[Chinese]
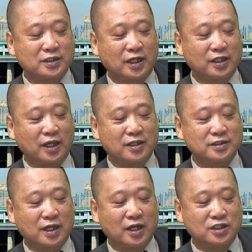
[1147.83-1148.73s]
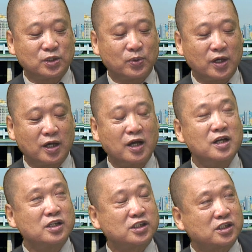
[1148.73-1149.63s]
商定在9月
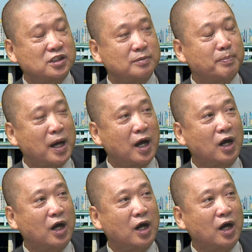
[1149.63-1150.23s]
18